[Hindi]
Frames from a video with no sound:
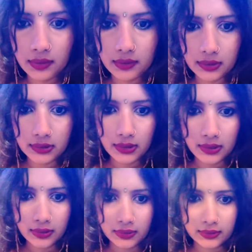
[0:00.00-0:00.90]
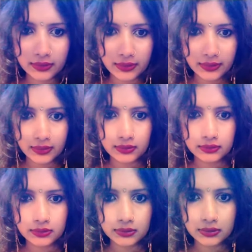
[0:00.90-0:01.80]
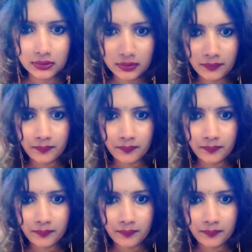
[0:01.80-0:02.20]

नज़र लग गए नज़र